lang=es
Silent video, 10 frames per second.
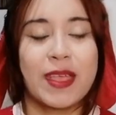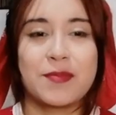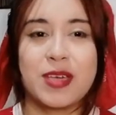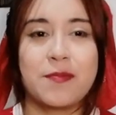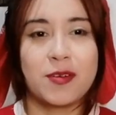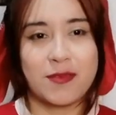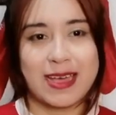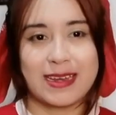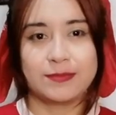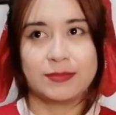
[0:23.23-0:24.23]
voy a
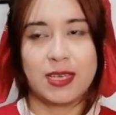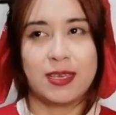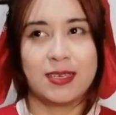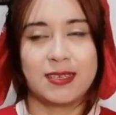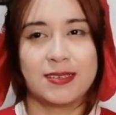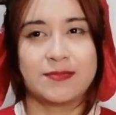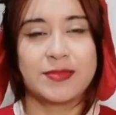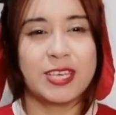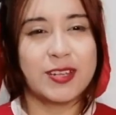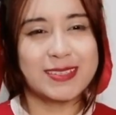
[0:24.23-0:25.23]
probar, eh,
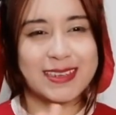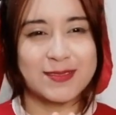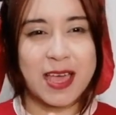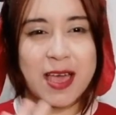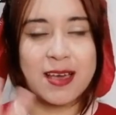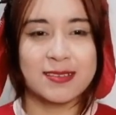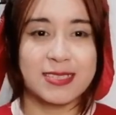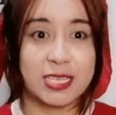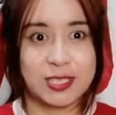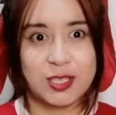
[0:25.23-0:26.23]
quiero hacer una
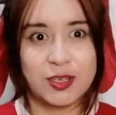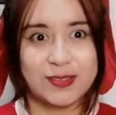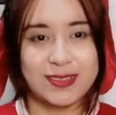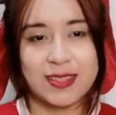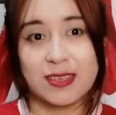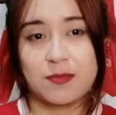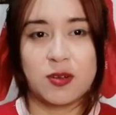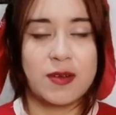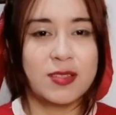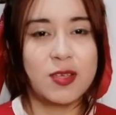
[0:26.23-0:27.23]
sección de
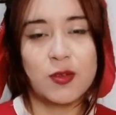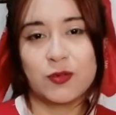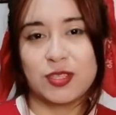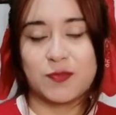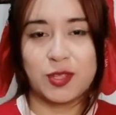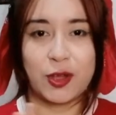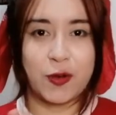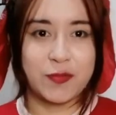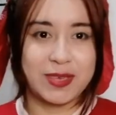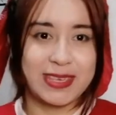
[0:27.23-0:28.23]
probando algún tipo de
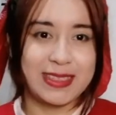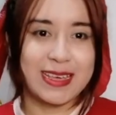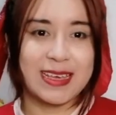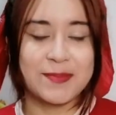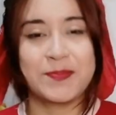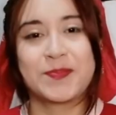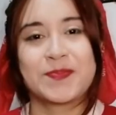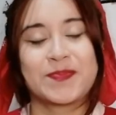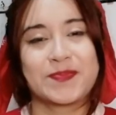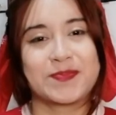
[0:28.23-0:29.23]
comida,
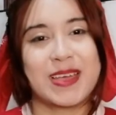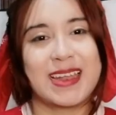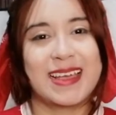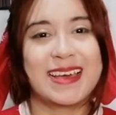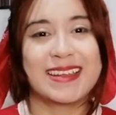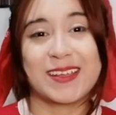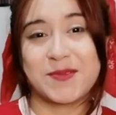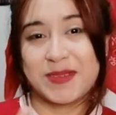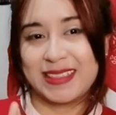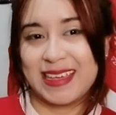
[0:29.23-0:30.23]
para
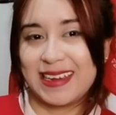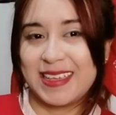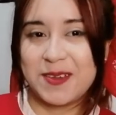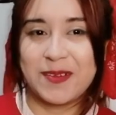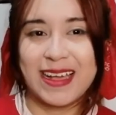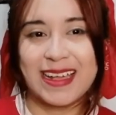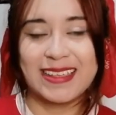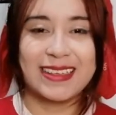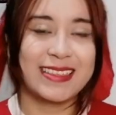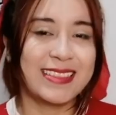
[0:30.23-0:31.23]
recomendarles igual
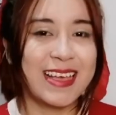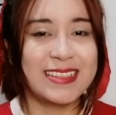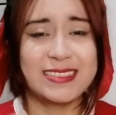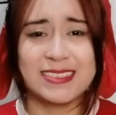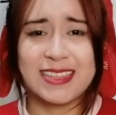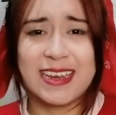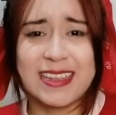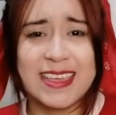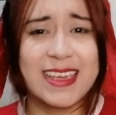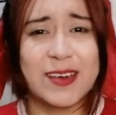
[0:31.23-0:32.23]
qué tal, si está
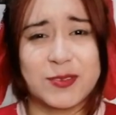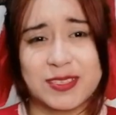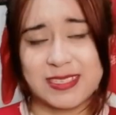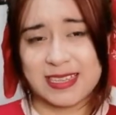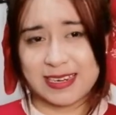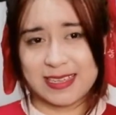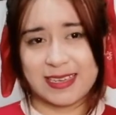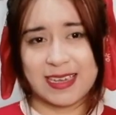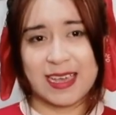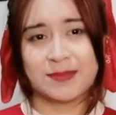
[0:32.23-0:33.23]
rica o no está
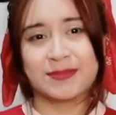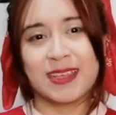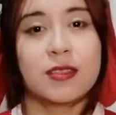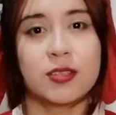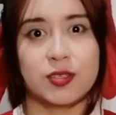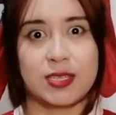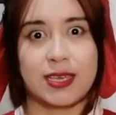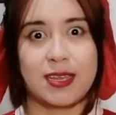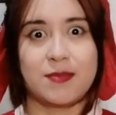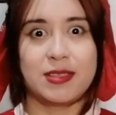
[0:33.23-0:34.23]
rica. No
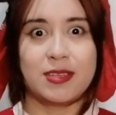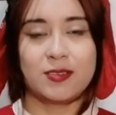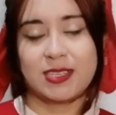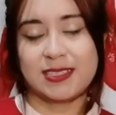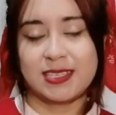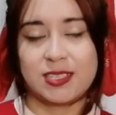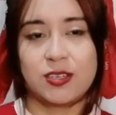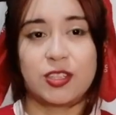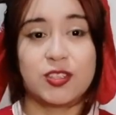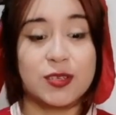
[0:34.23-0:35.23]
sé, quería meter otra
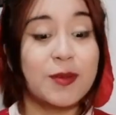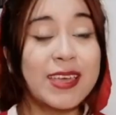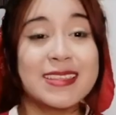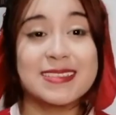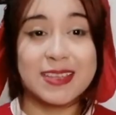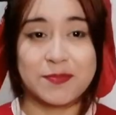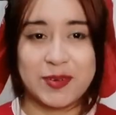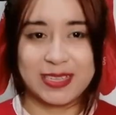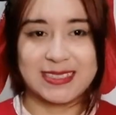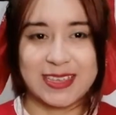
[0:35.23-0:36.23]
sección, entonces voy a iniciar
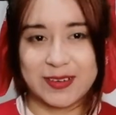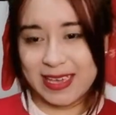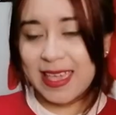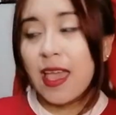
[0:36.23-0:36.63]
por esta, ¿ok?